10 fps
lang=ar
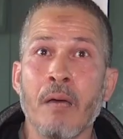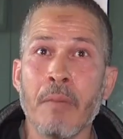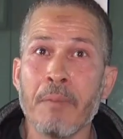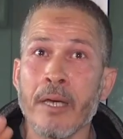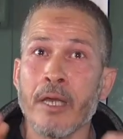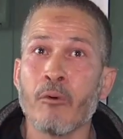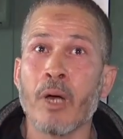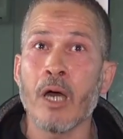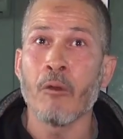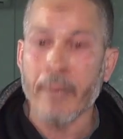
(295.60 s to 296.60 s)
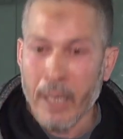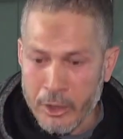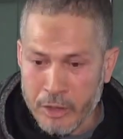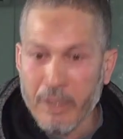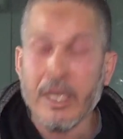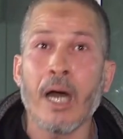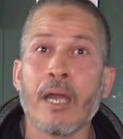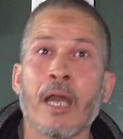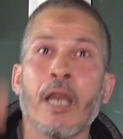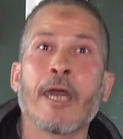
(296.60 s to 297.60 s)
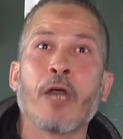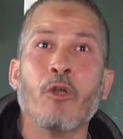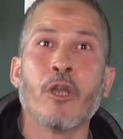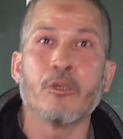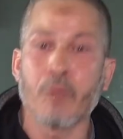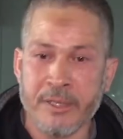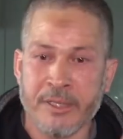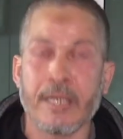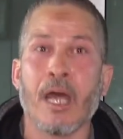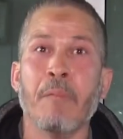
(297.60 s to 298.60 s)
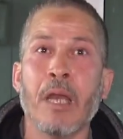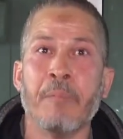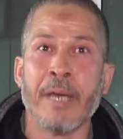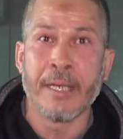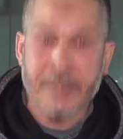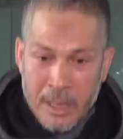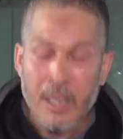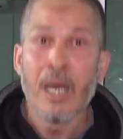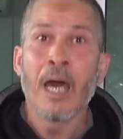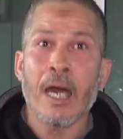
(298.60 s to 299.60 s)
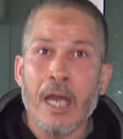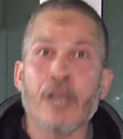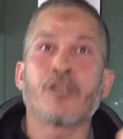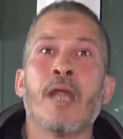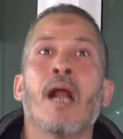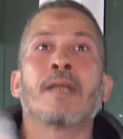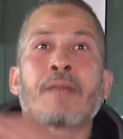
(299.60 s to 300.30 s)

ما باغيين والو بغينا نشوفوا هاد الخانه اللي كيقول لك هو زيناه من البيت خرجناه